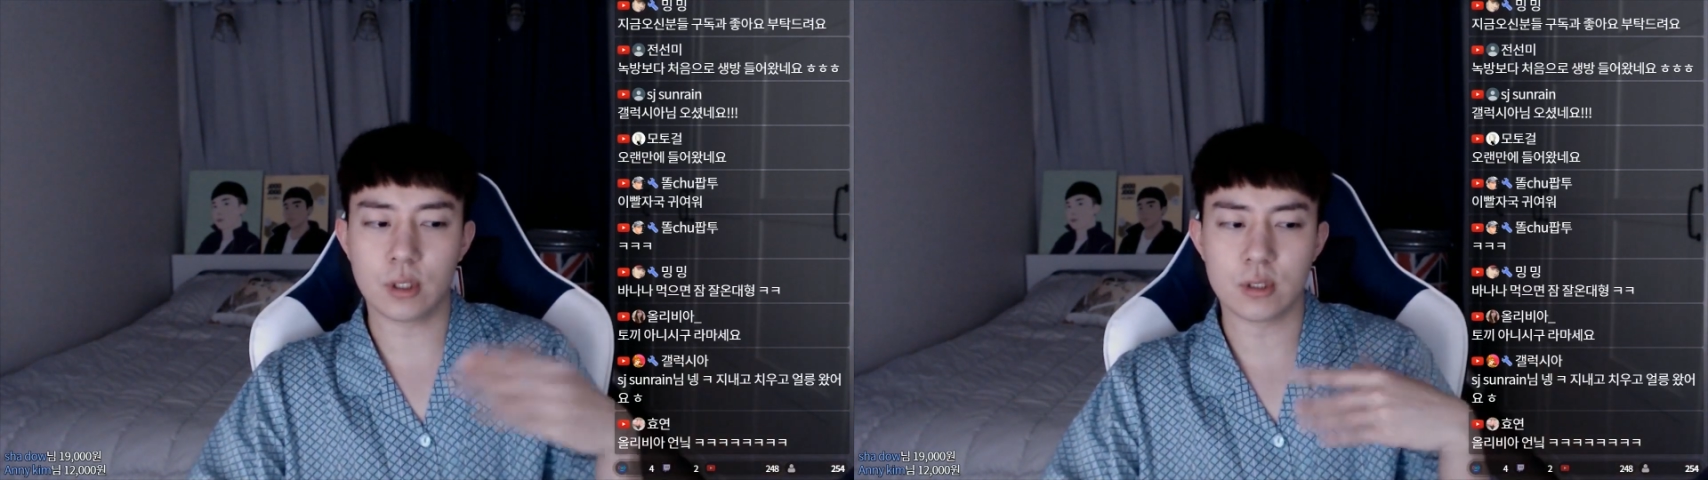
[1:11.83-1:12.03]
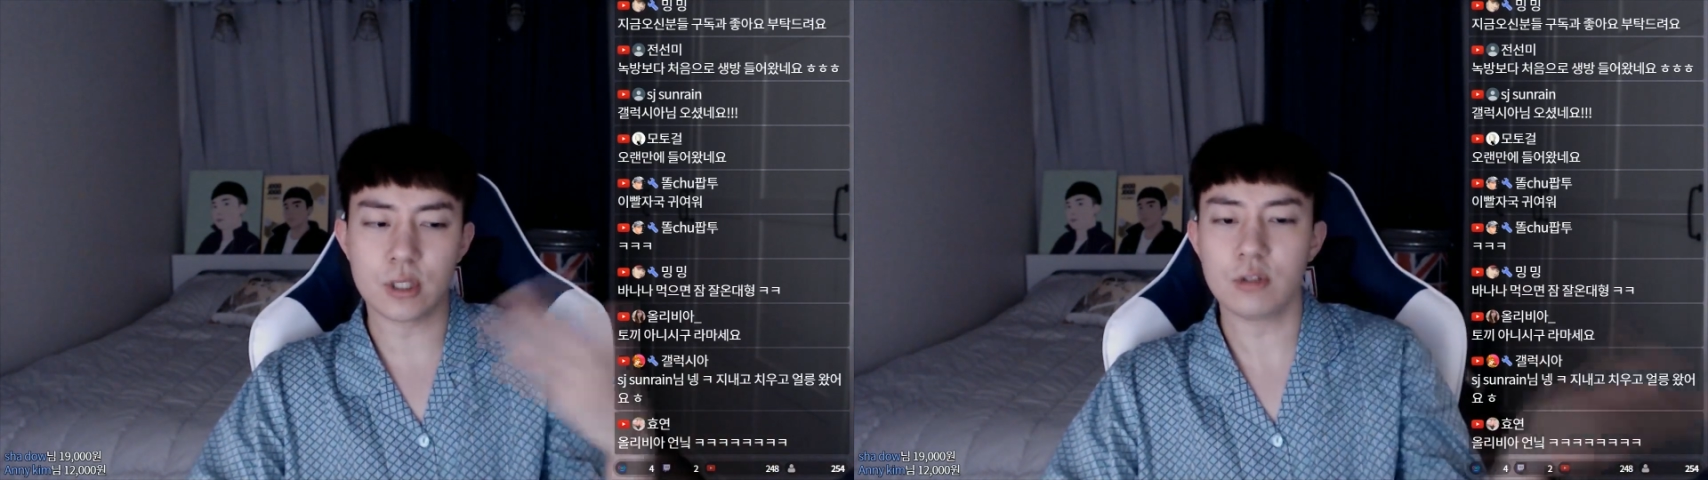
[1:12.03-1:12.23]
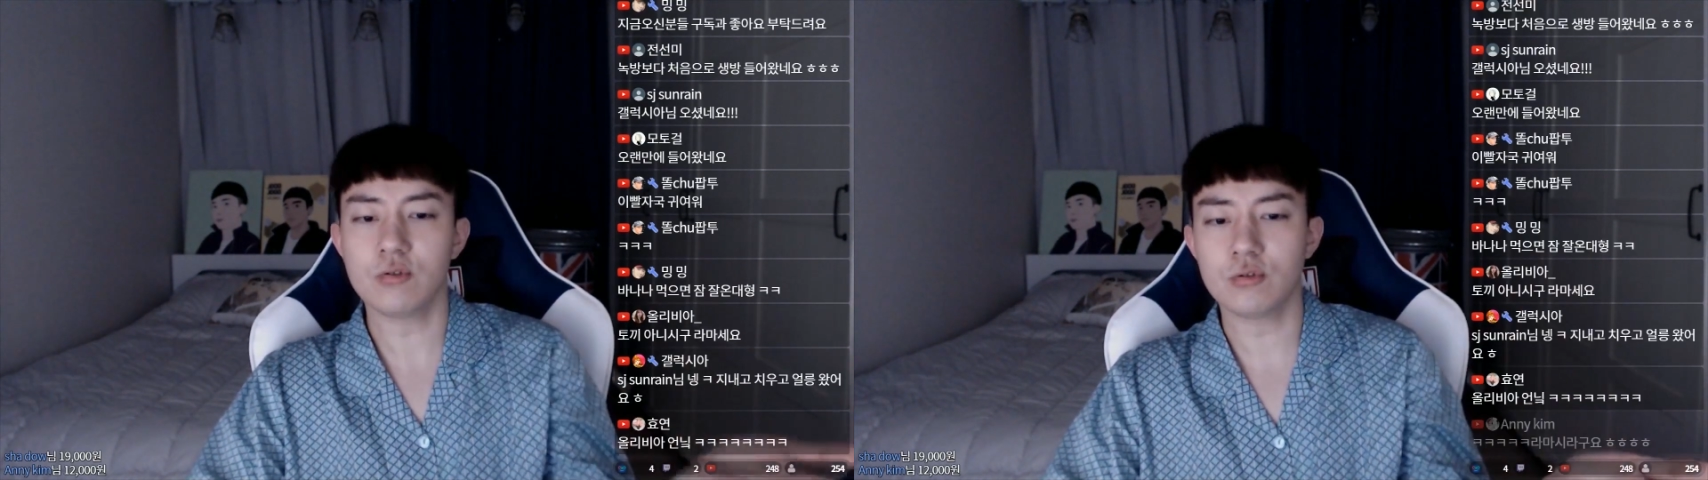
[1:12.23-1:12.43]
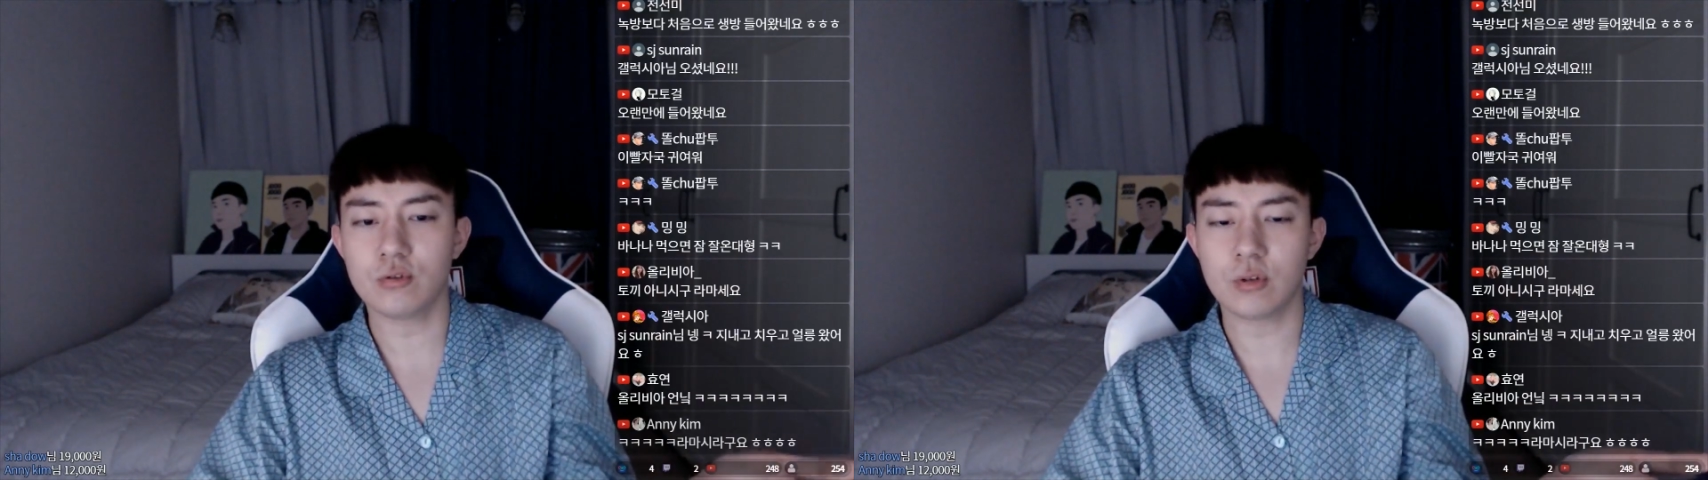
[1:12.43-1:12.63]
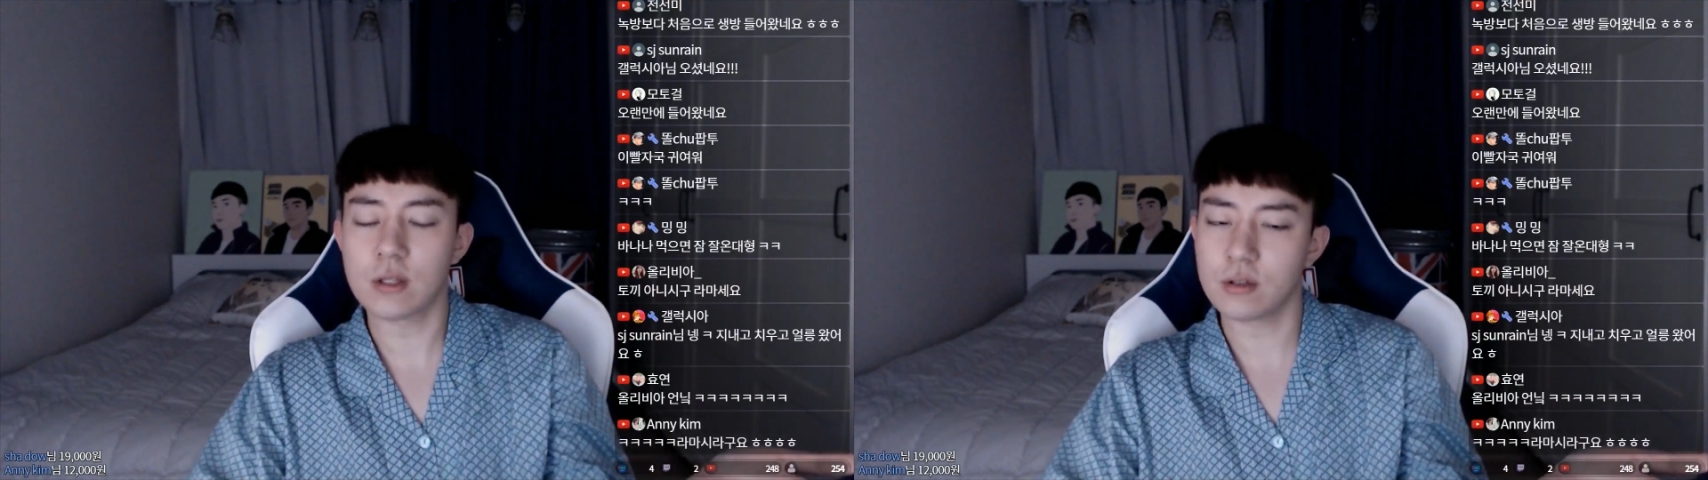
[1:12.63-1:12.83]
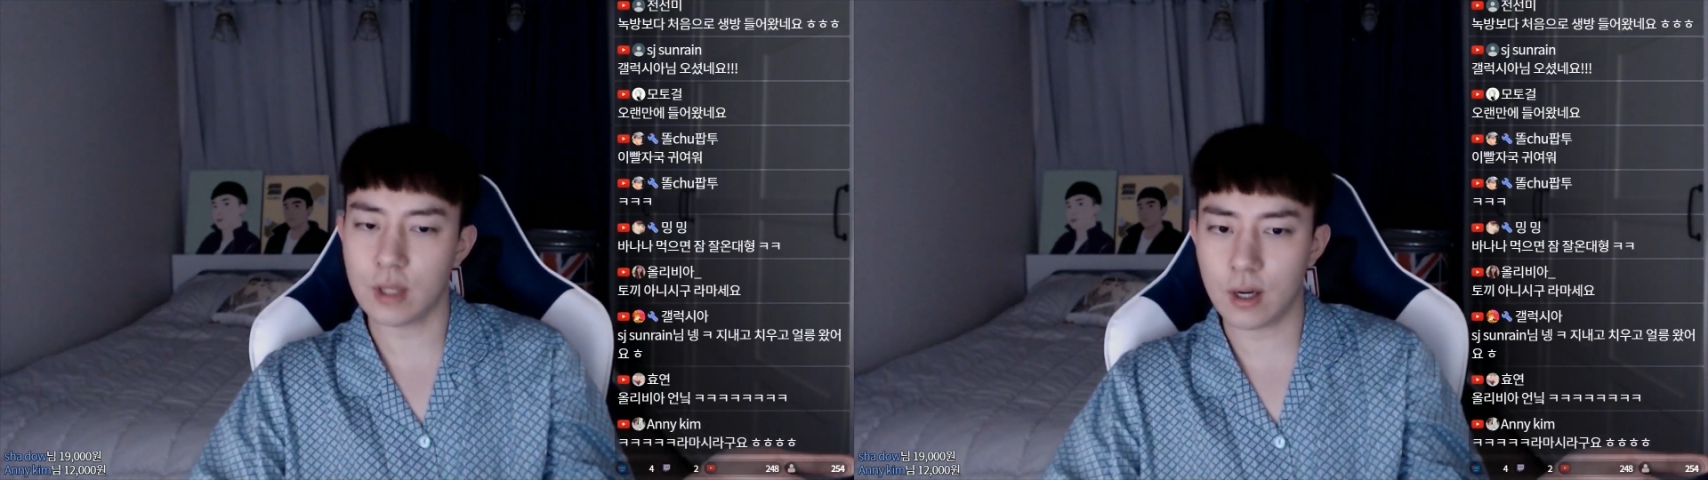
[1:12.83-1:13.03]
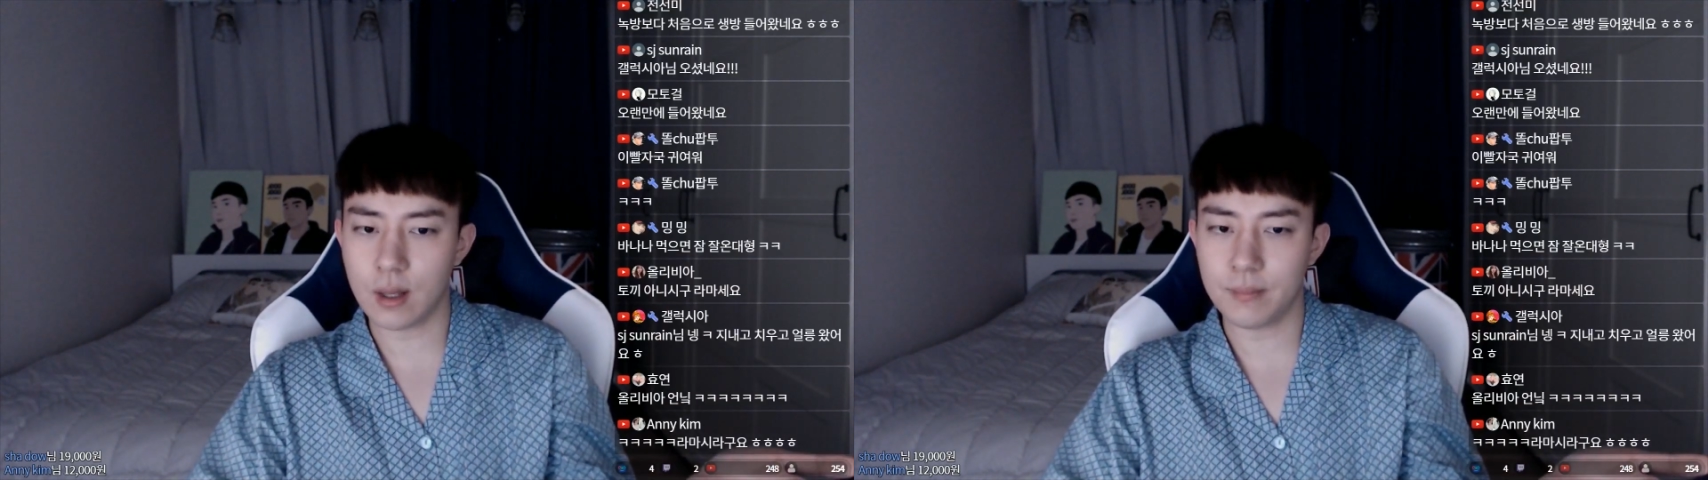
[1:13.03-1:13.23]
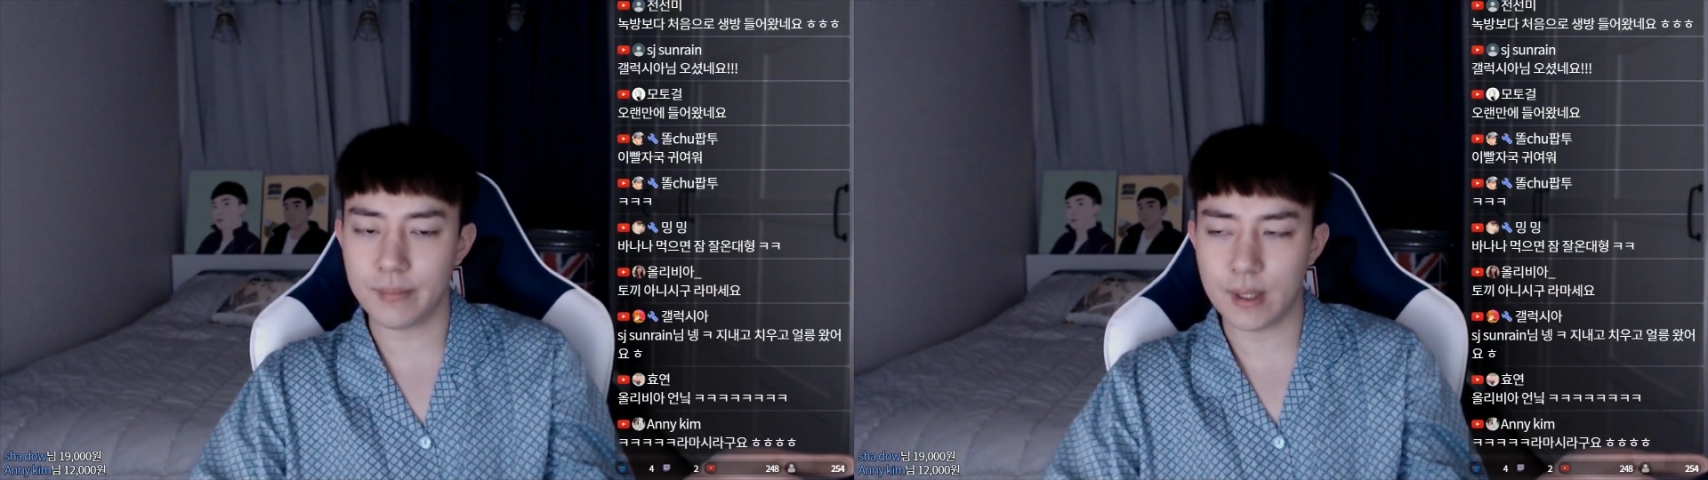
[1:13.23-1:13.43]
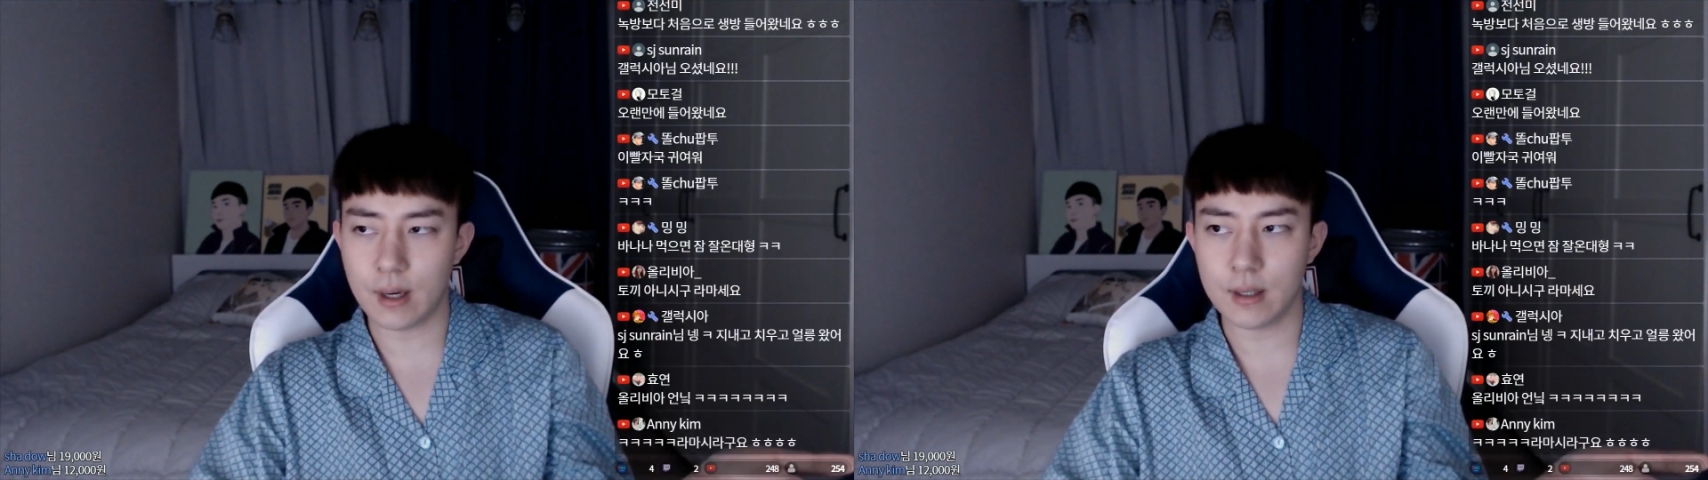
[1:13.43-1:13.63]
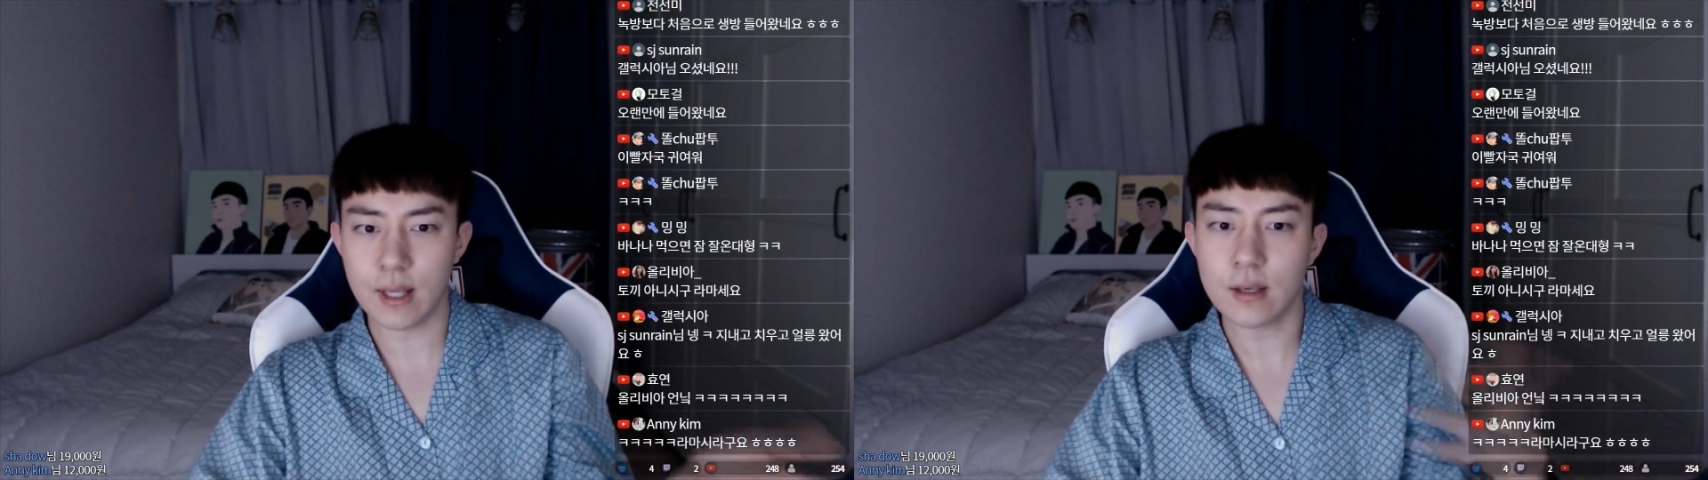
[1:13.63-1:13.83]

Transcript: 그 친구라는 사람이랑